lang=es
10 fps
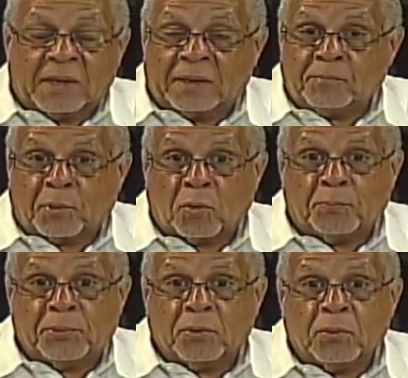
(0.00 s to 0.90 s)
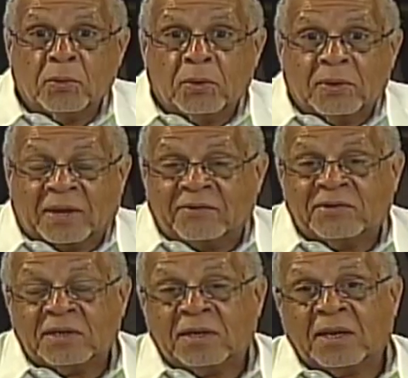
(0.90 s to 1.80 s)
el propio
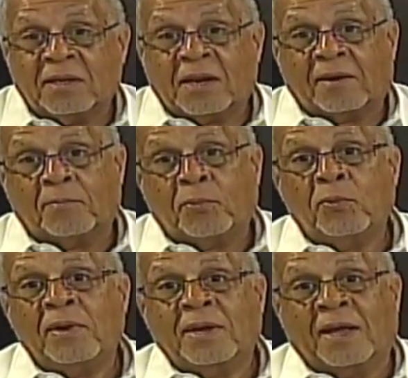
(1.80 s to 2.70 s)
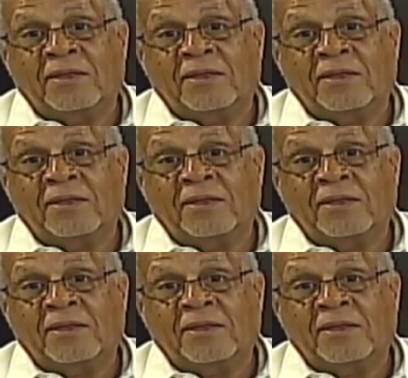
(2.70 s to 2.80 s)
canciller de la República,